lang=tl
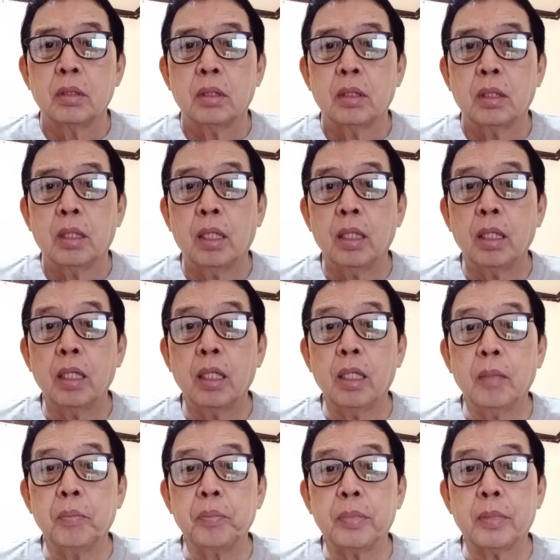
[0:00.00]
ang
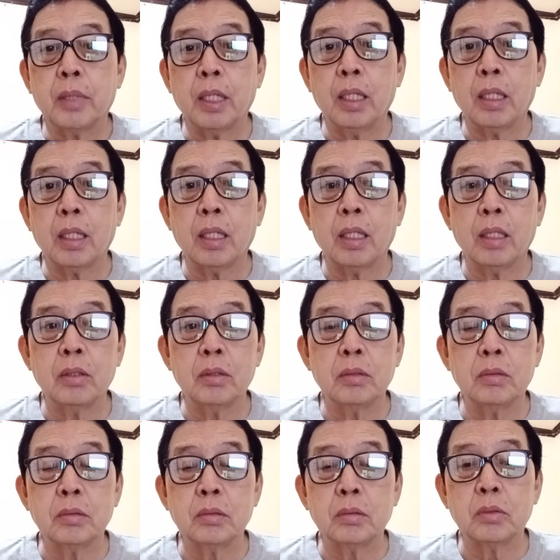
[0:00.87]
hirap talagang
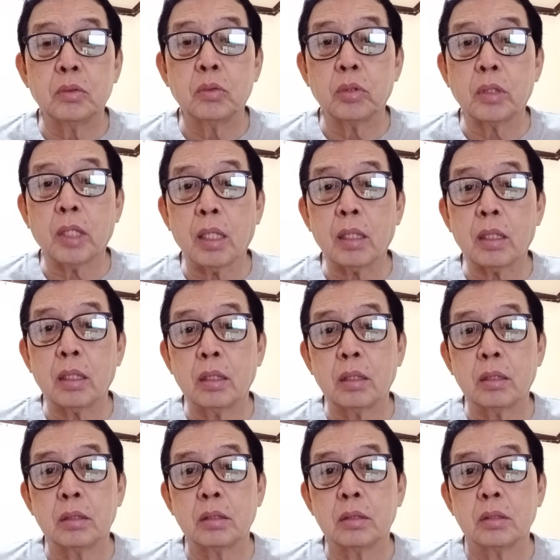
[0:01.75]
ano yung utak eh.
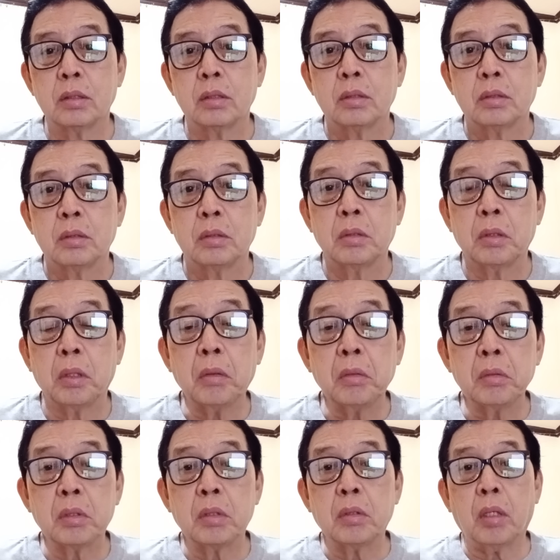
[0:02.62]
Ako oh,
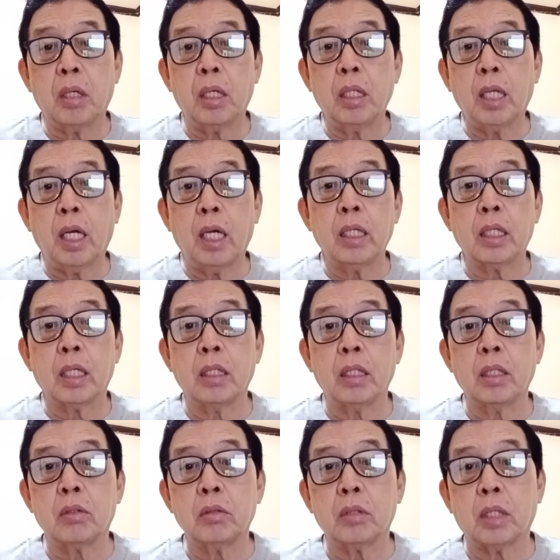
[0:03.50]
hindi ko akalain
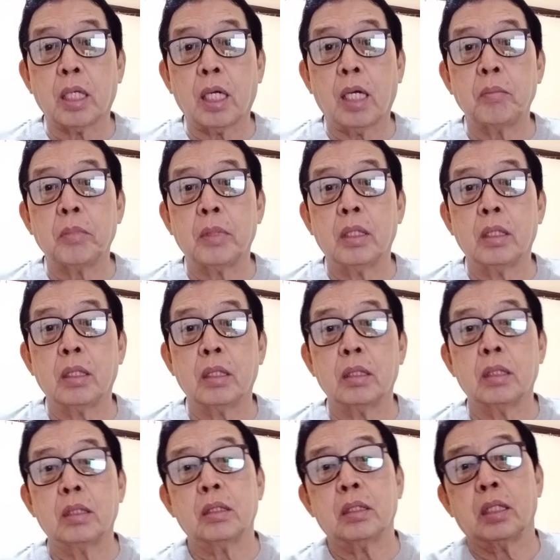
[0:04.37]
ganito
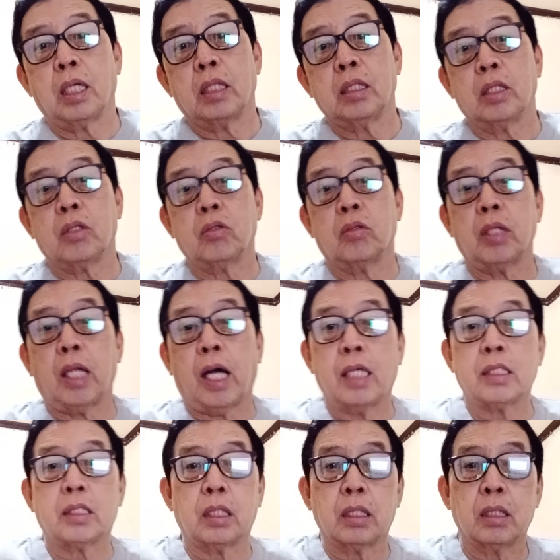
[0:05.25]
karaming ganitong
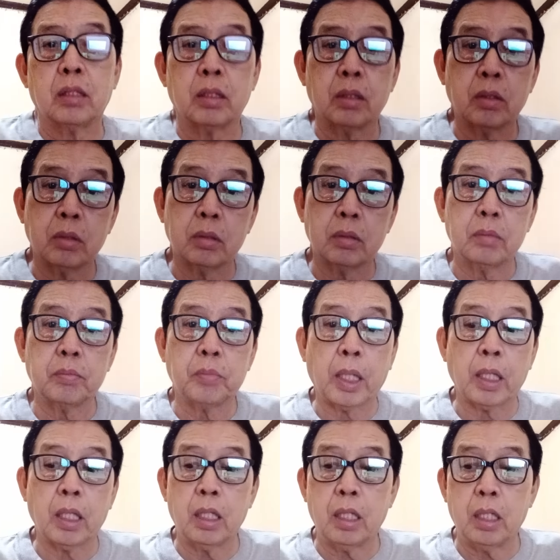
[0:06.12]
klasing
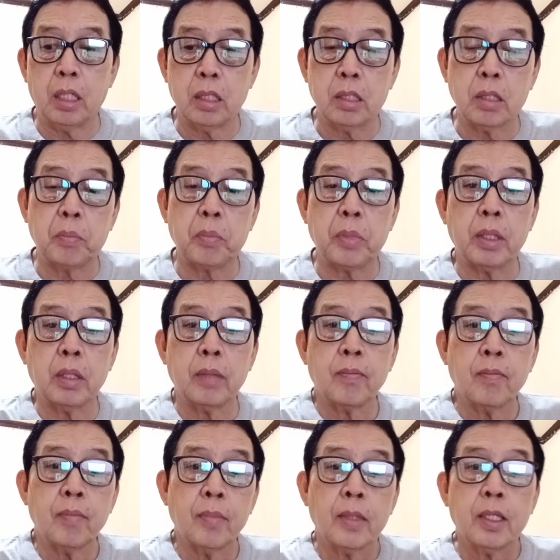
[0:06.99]
pag-iisip.
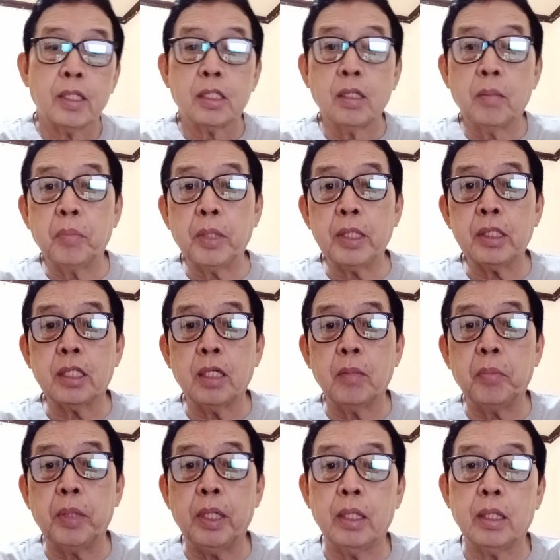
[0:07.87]

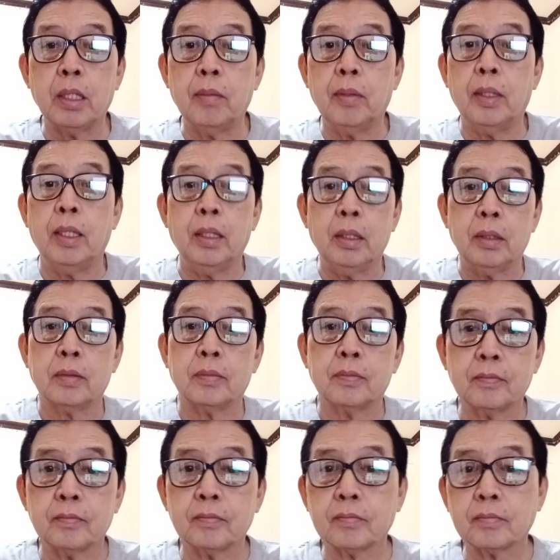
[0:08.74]
Simpleng-simple, di ba?
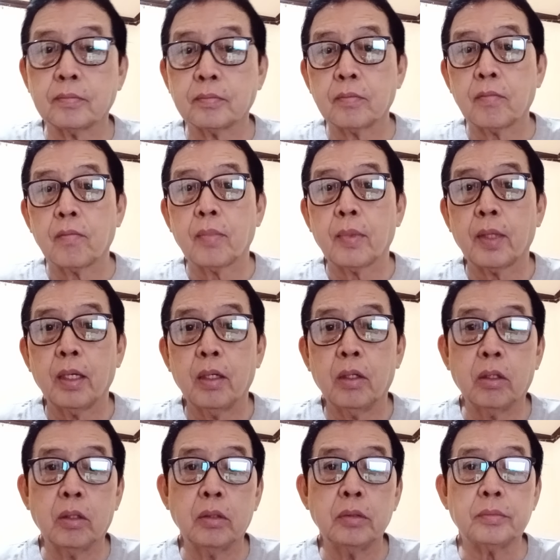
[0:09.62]

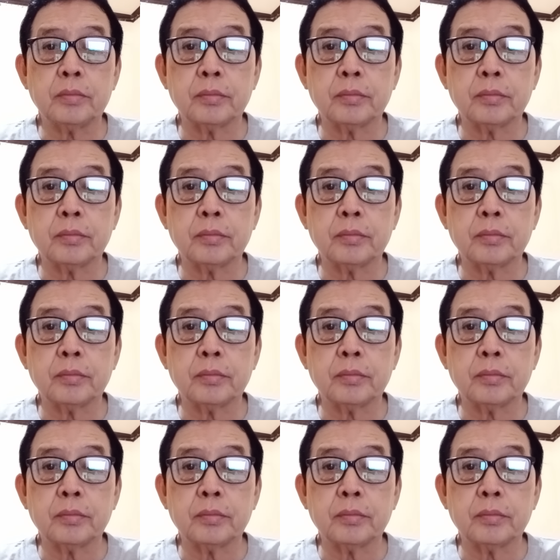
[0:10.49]
Oh.